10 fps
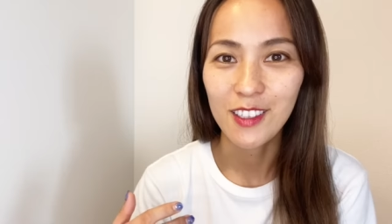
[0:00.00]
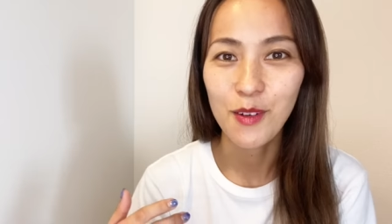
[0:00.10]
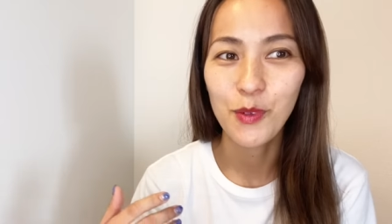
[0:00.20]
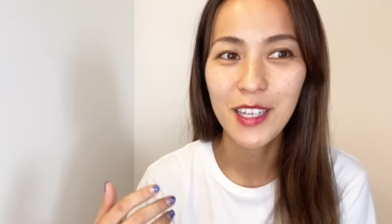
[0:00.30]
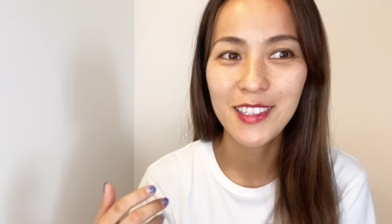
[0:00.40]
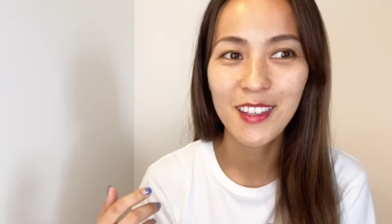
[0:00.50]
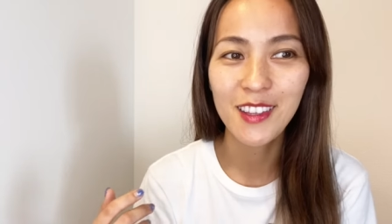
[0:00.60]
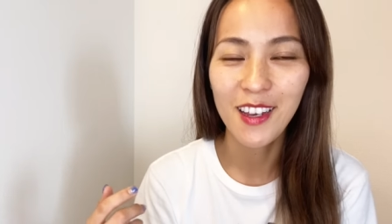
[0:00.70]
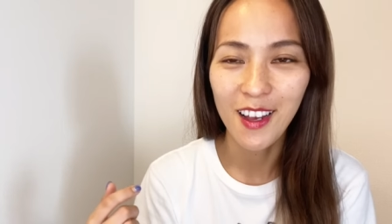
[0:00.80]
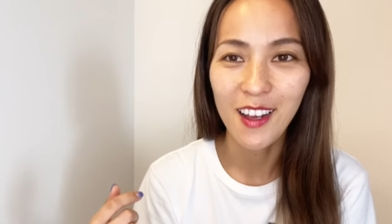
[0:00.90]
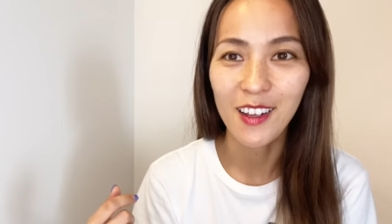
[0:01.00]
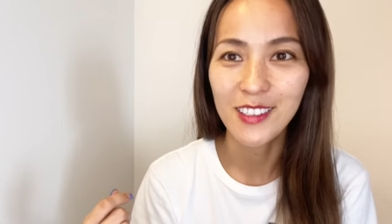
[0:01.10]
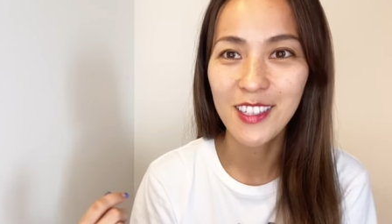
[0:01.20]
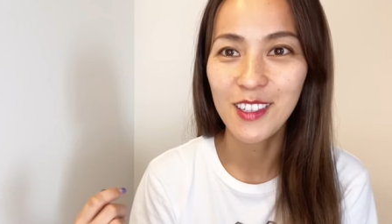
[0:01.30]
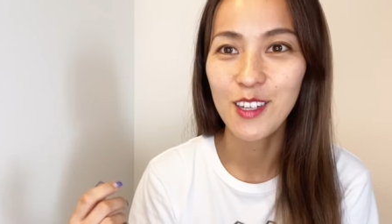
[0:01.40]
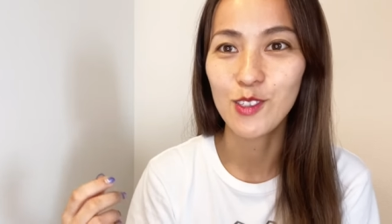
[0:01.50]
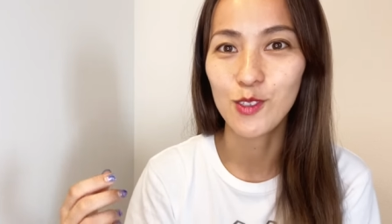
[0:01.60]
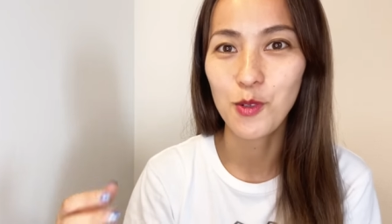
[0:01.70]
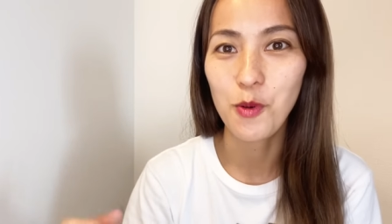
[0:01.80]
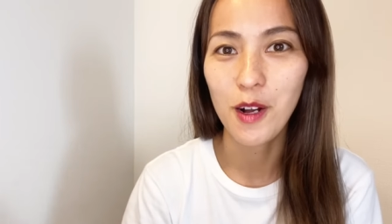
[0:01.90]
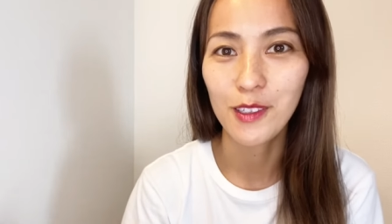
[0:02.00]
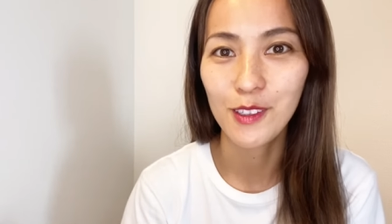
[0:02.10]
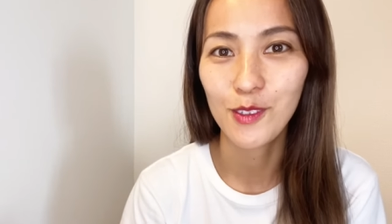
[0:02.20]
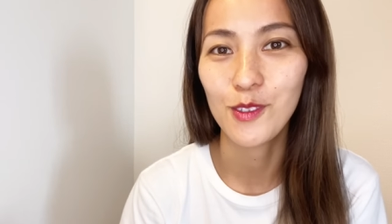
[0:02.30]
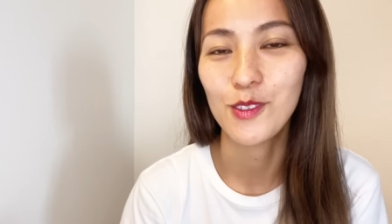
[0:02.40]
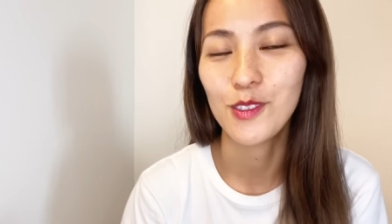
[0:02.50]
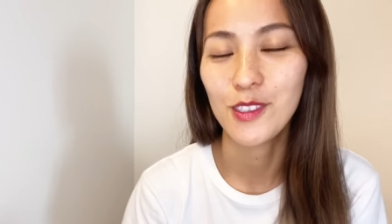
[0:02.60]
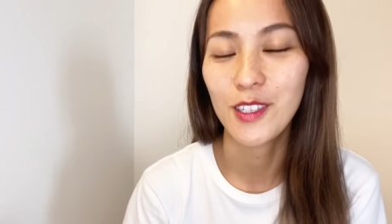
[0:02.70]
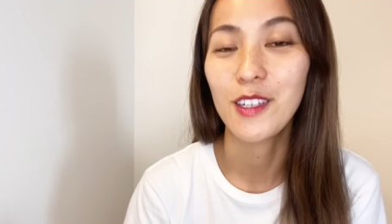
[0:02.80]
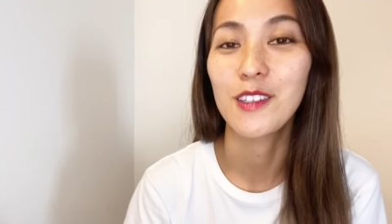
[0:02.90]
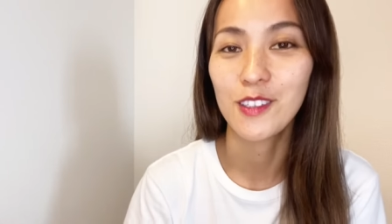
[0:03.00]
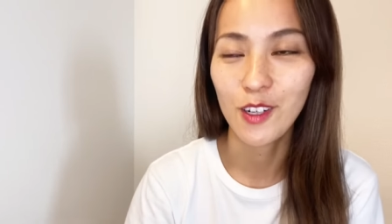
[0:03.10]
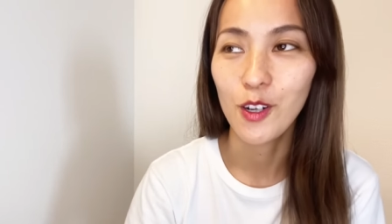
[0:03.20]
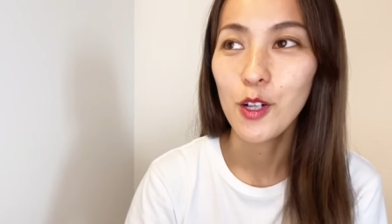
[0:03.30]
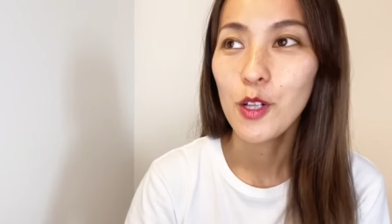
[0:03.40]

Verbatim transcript: しかも寝ちゃったら全体重超かかってくるじゃないですか。